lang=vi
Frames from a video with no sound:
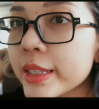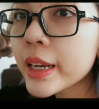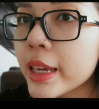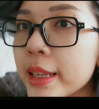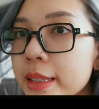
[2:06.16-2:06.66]

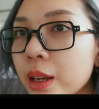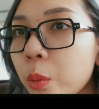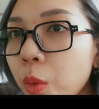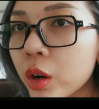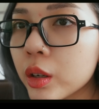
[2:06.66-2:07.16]
check in
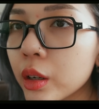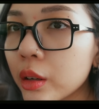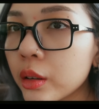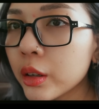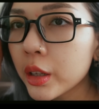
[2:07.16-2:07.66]
xong mọi người
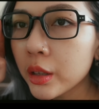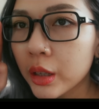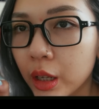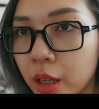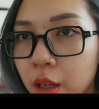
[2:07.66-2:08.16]
ơi
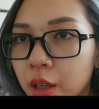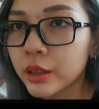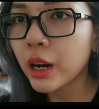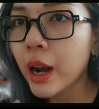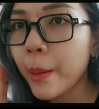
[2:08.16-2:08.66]

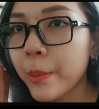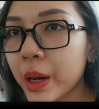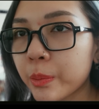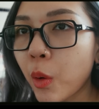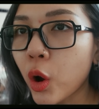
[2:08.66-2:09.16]
thật là
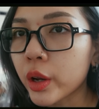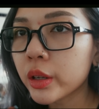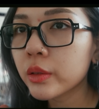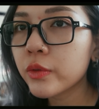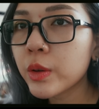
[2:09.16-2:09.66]
mệt mỏi
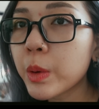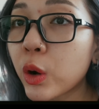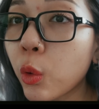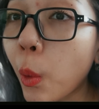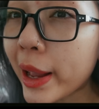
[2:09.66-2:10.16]
vì mình
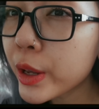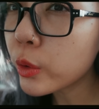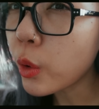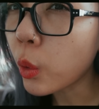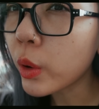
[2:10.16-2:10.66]
có quá nhiều
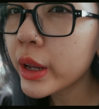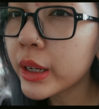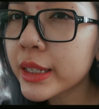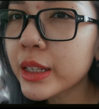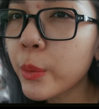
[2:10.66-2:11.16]
đồ ấy
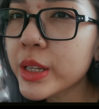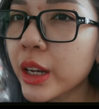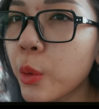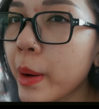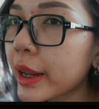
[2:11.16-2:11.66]
lần sau mình sẽ
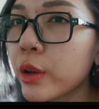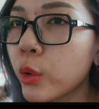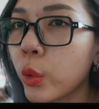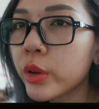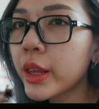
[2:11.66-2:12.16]
không mang nhiều
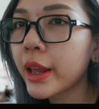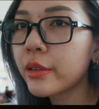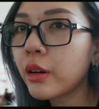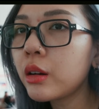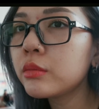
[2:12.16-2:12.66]
đồ như thế
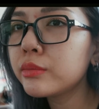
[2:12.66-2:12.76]
nữa